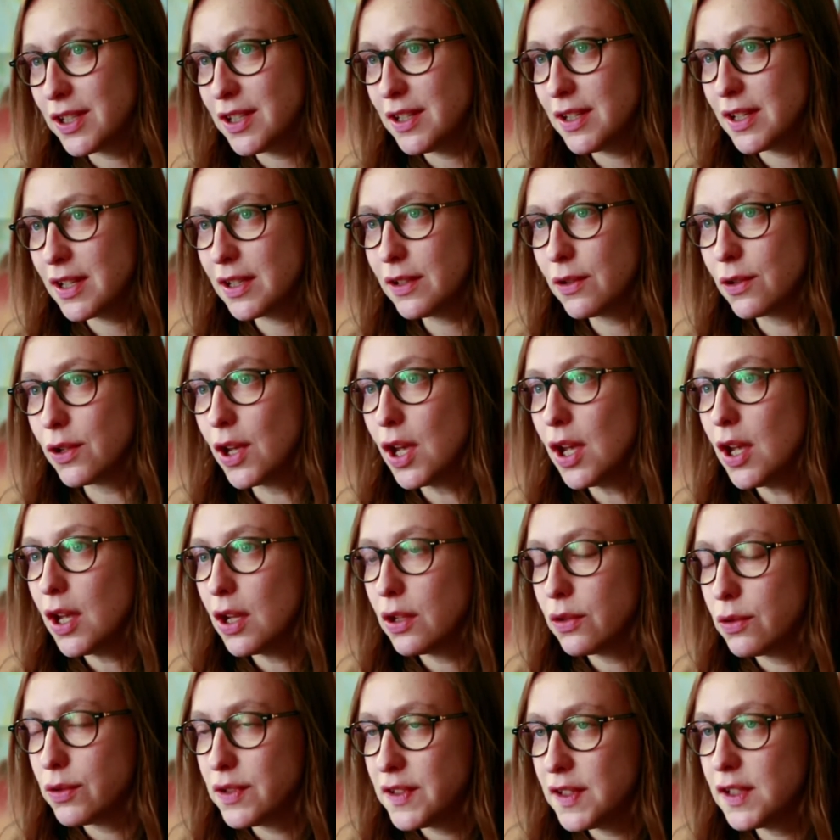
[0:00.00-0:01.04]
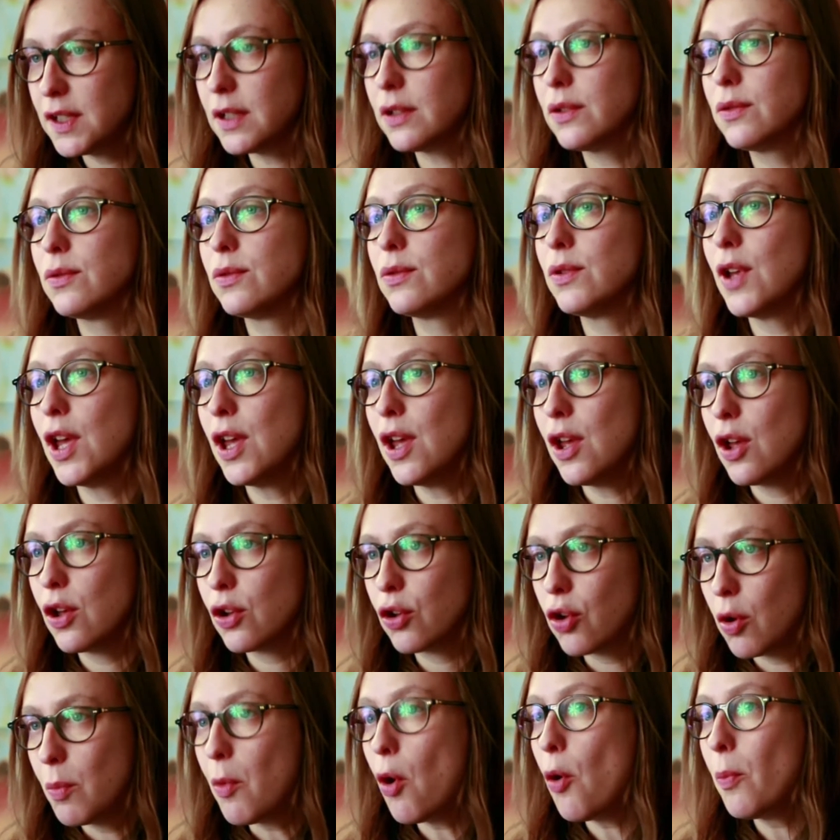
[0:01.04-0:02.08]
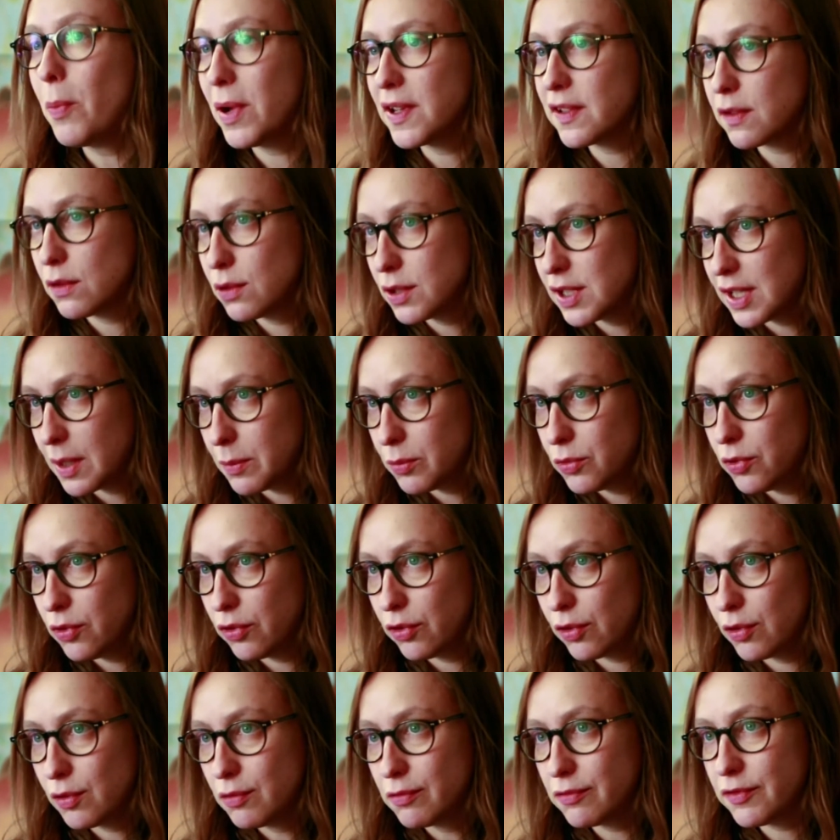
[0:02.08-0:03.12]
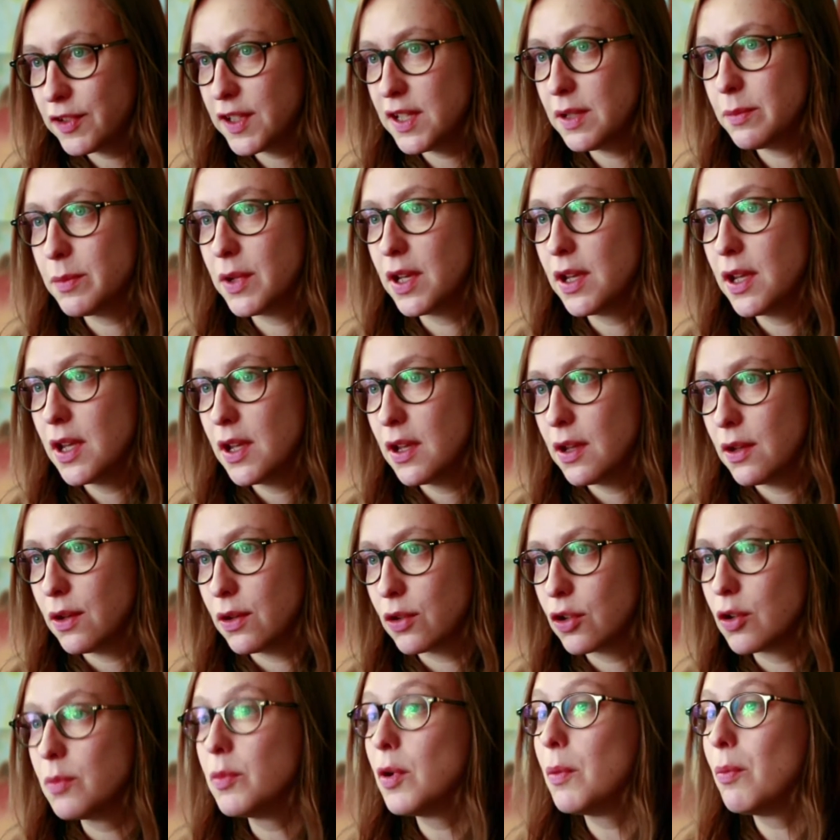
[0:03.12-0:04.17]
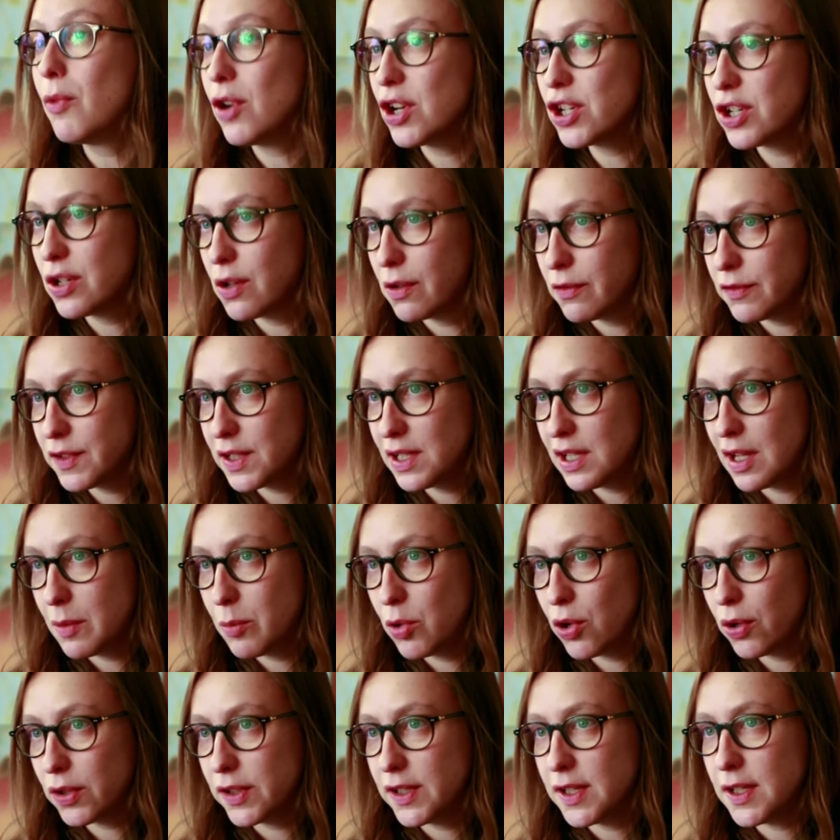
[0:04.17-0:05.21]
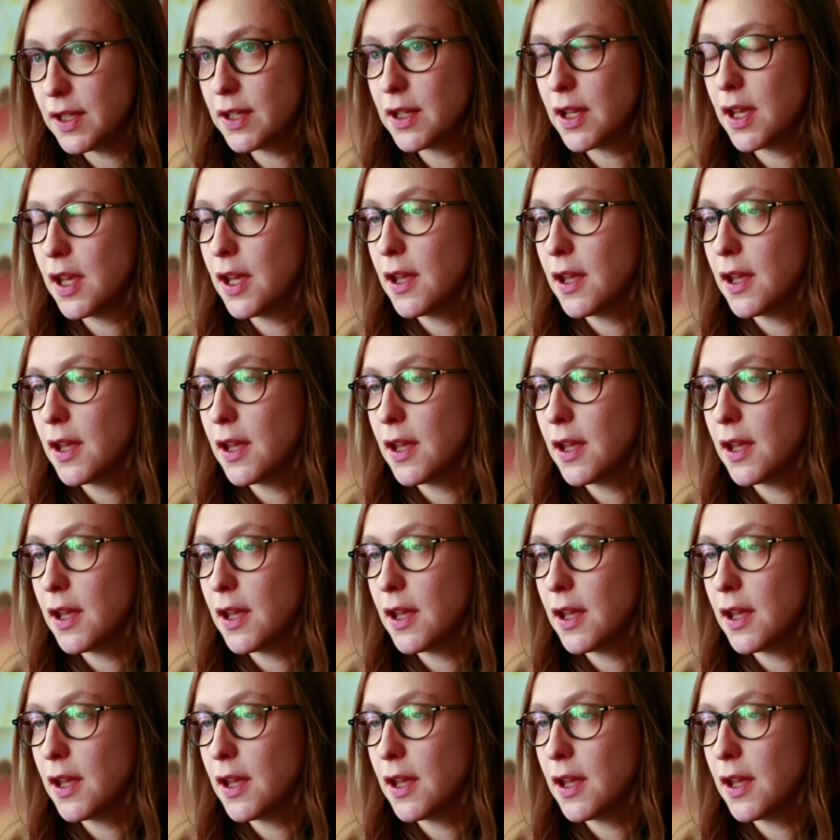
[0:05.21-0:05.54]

qui est de, dire de comment on passe le cap du second film, euh, comment moi j'ai envie de l'aborder,